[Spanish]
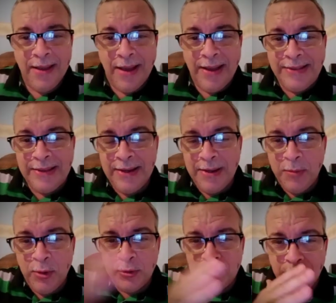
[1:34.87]
Ahí
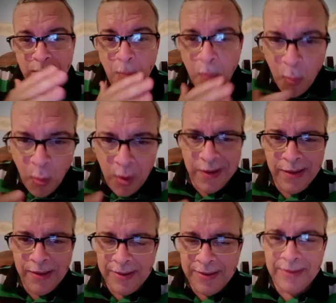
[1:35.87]
tenemos muy,
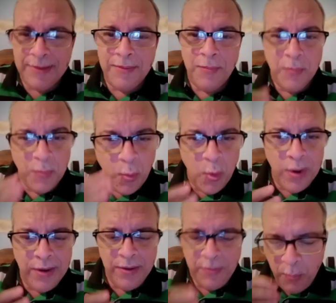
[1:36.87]

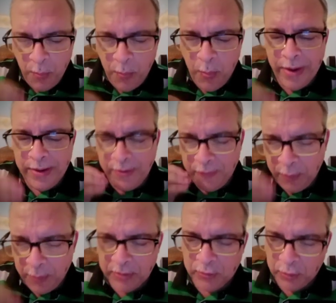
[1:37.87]
muy buena
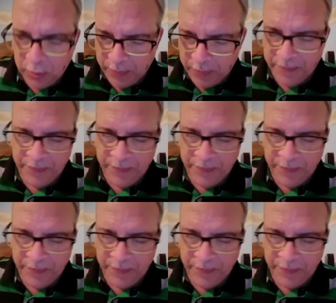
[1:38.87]
información.